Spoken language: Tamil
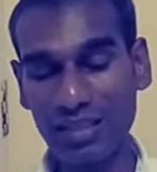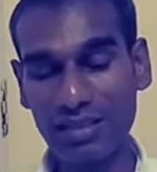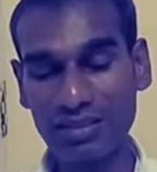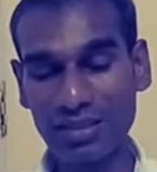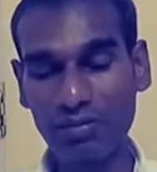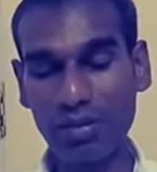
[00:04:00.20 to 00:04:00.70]

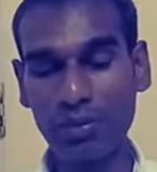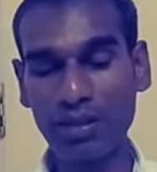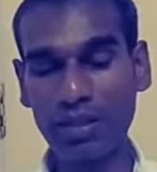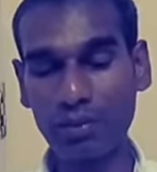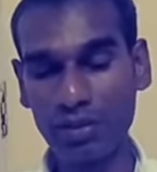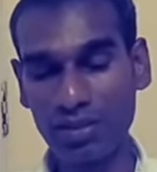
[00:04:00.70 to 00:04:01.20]
நீங்கள் சினிமா
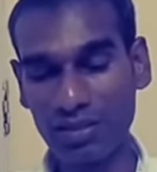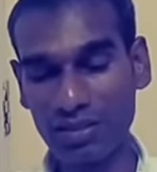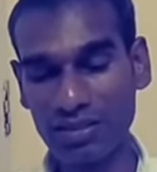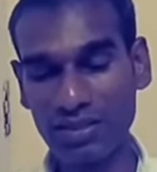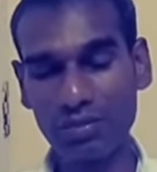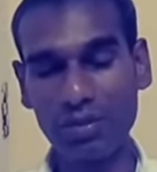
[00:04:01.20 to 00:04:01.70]
பார்க்குற பழக்கம்
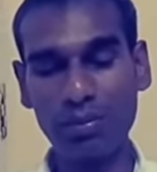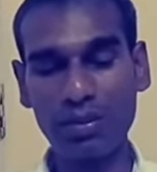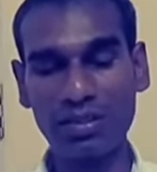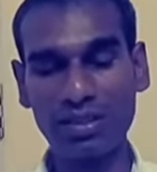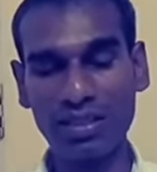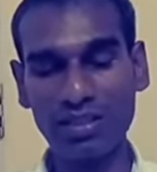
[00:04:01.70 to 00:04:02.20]
அந்த சினிமா
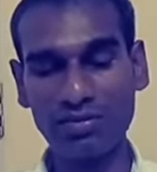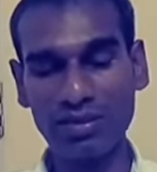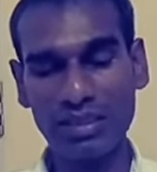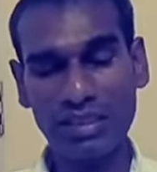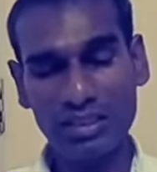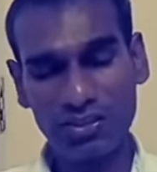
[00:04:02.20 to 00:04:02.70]
பார்த்த நினைவு
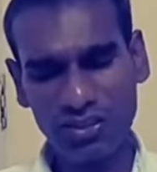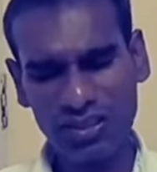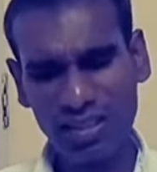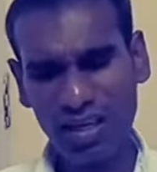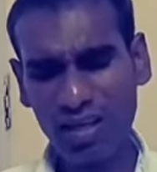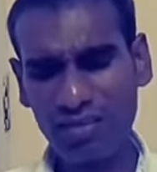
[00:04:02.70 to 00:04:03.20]
ஸோ
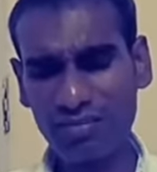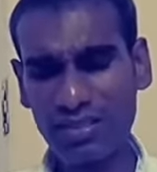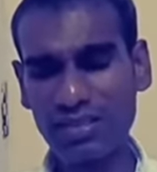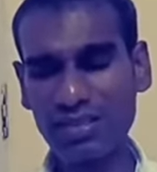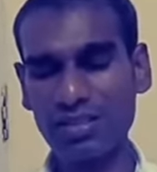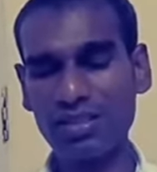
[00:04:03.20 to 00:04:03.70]
இதெல்லாம்
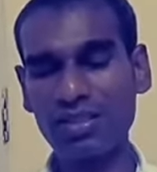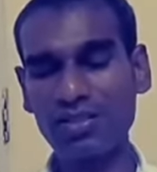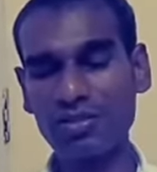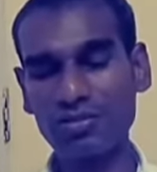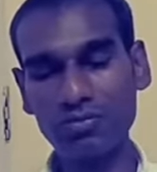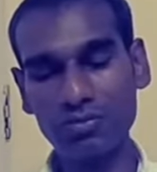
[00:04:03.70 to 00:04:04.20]
வந்துக்கிட்டே
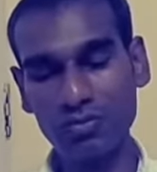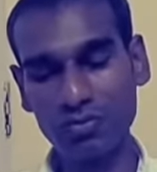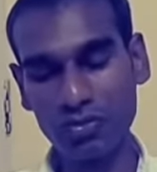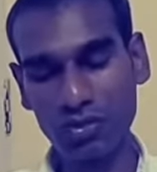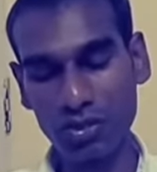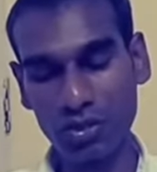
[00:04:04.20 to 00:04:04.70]
இருக்கும்
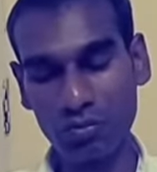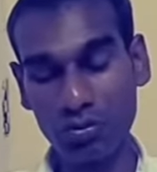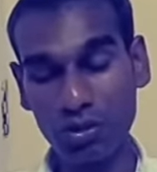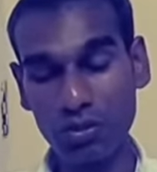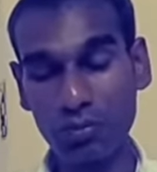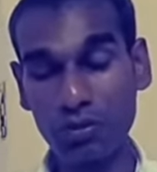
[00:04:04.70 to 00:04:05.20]

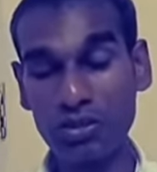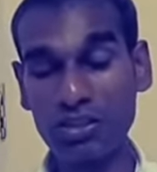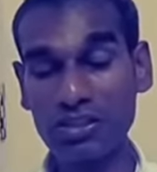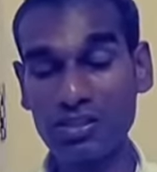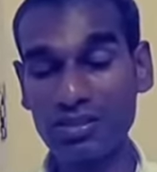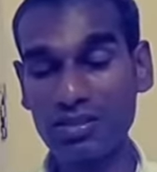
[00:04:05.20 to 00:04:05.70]
நம்மளுடைய
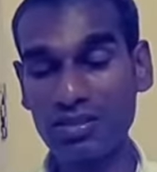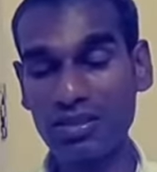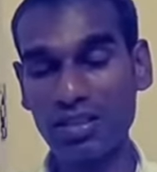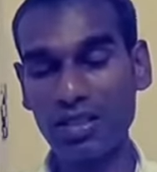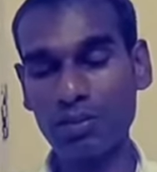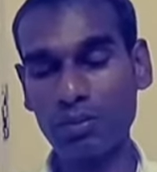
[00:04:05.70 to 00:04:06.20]
பொக்கிஷங்கள்
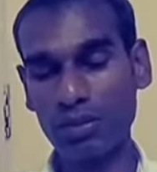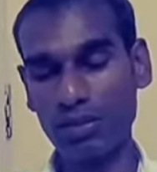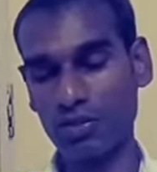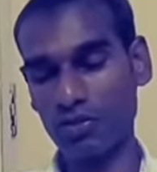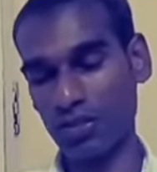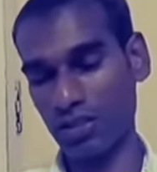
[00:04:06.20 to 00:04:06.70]

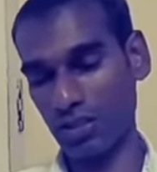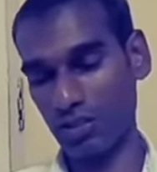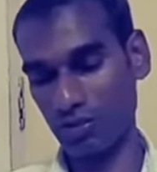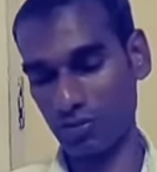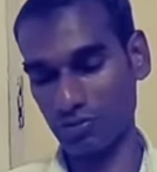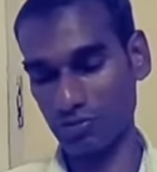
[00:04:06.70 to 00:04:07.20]
திருடப்பட்டு கொண்டே
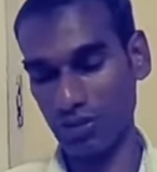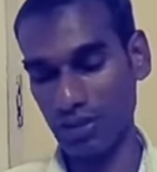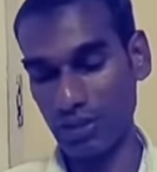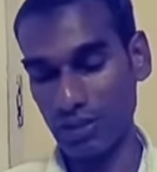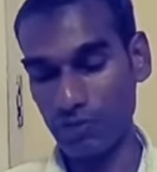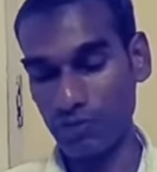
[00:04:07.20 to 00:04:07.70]
இருக்கும்
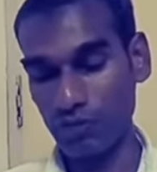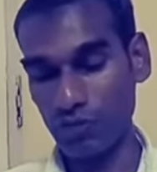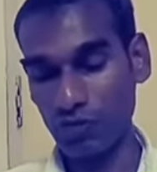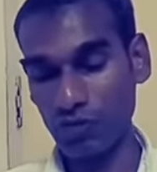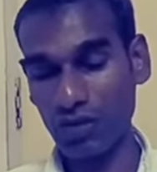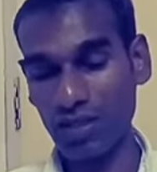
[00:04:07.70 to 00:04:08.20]

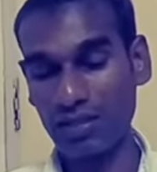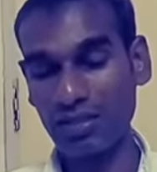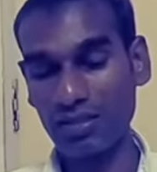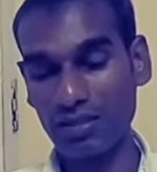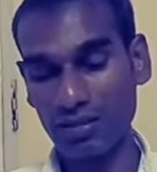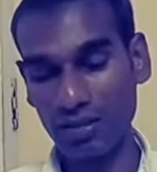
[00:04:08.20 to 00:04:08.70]
ஸோ
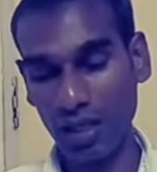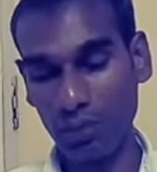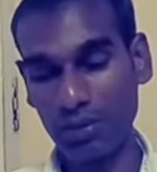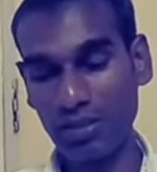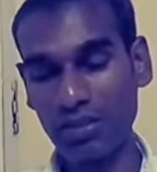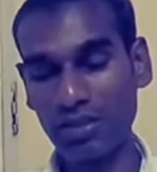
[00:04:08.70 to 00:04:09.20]
அது
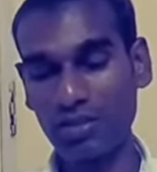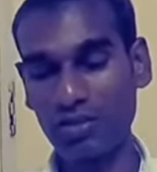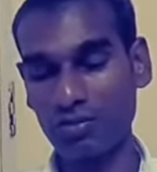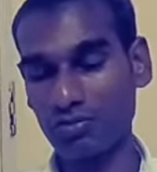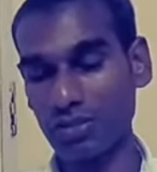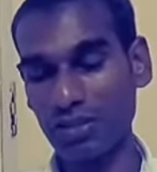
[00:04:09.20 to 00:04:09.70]
நாம்
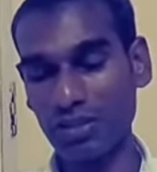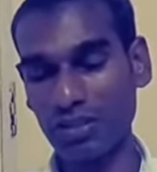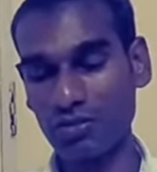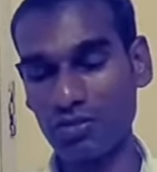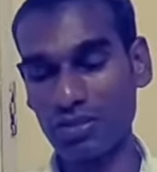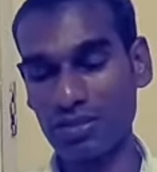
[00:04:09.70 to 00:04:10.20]
இழக்கிறோம்
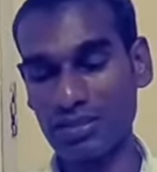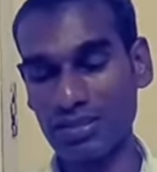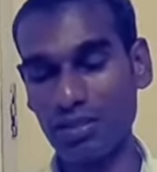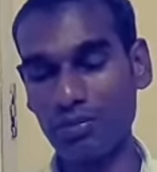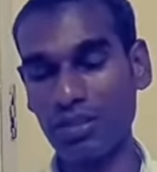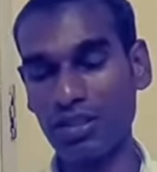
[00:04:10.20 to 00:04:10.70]
இழக்கக்கூடாது
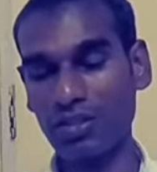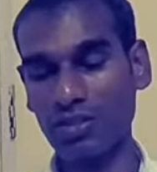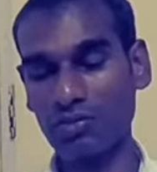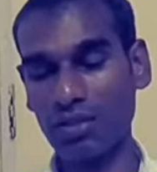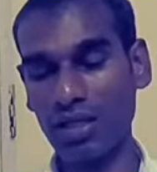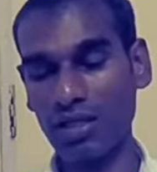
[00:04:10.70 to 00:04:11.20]
சேமிக்கிற
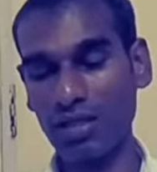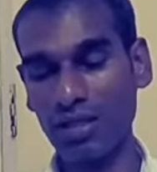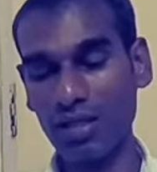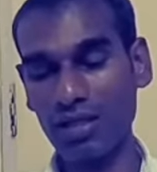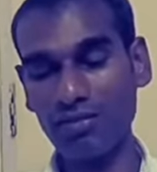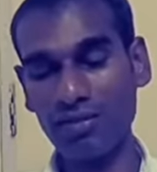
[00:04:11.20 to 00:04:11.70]
யோகம்
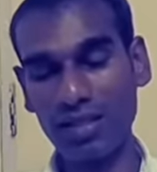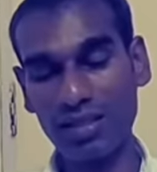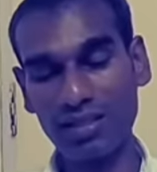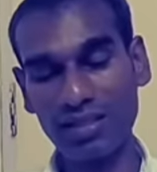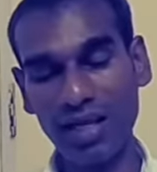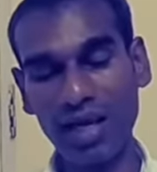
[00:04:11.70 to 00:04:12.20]
அதனால் வேற
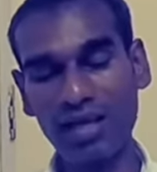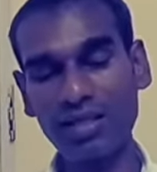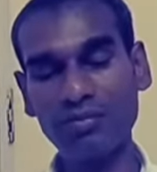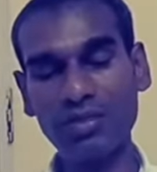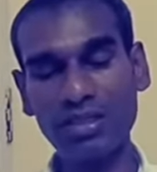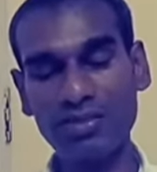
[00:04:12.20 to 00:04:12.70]

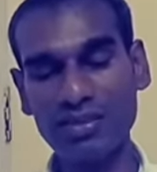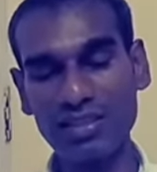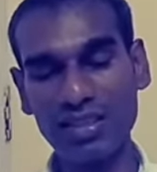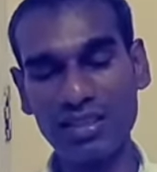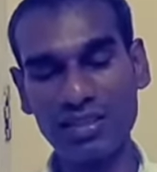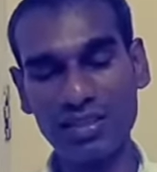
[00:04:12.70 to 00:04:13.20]
யாரையும் நினைவு
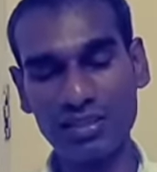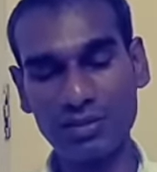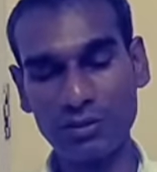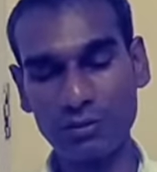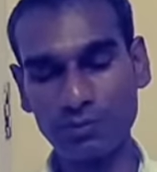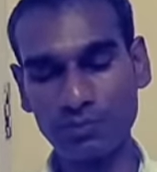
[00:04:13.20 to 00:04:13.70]
செய்யாதீங்க